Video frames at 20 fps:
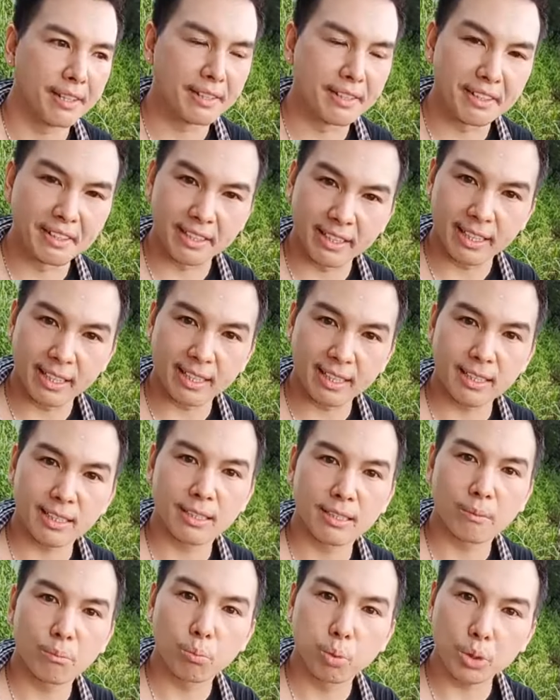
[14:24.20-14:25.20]
เหนือ
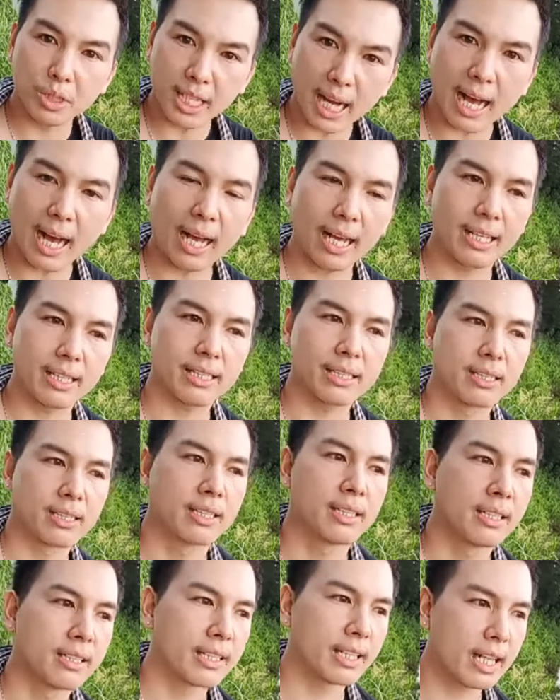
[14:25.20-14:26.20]
ผู้ชาย
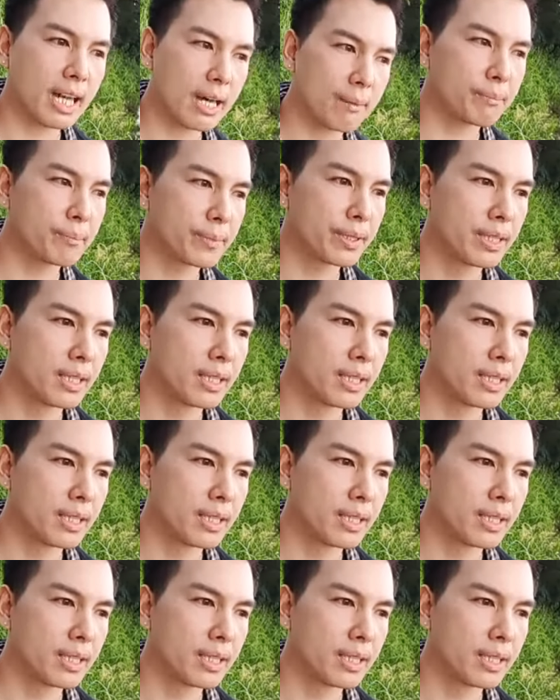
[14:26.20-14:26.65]
นะครับ